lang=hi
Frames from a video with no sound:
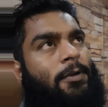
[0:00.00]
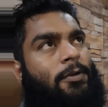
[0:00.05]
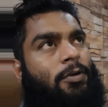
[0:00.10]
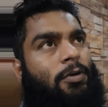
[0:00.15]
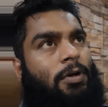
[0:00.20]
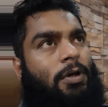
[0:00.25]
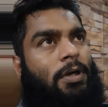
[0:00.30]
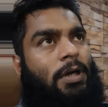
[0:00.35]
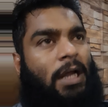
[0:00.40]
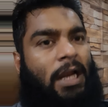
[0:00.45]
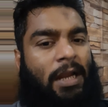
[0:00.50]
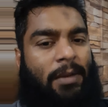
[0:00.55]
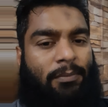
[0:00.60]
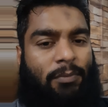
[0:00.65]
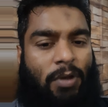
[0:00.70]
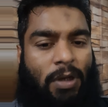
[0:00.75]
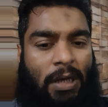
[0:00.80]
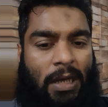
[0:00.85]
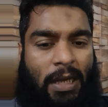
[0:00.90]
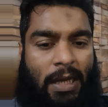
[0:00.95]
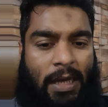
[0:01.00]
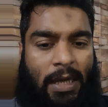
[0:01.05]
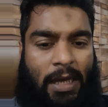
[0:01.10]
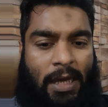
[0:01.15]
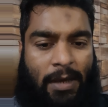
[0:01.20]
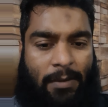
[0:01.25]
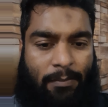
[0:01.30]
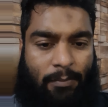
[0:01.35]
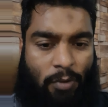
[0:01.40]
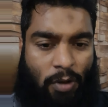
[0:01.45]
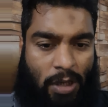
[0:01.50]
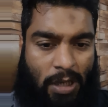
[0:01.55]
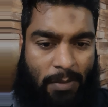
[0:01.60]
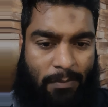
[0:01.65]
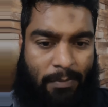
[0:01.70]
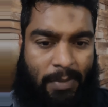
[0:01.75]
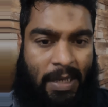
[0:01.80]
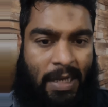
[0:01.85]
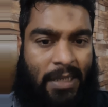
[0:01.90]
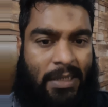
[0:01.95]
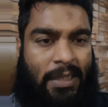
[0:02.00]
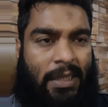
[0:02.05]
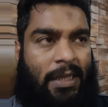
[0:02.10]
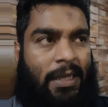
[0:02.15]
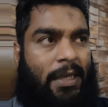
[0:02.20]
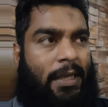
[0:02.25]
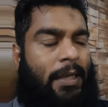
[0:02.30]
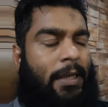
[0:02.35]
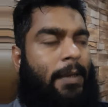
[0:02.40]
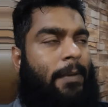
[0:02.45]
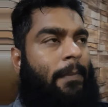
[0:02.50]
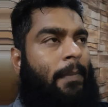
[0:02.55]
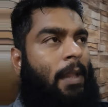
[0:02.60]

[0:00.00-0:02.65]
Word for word: तो अलहमदिल्ला हम मुहर्रम मनाते हैं